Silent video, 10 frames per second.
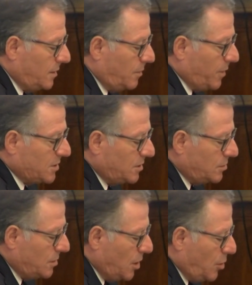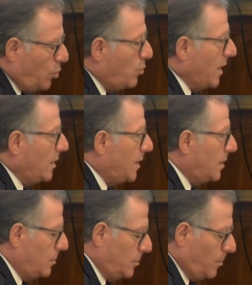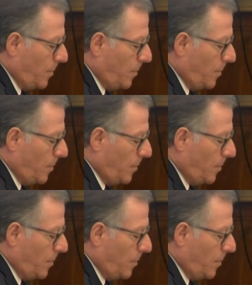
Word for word: del pasillo humanitario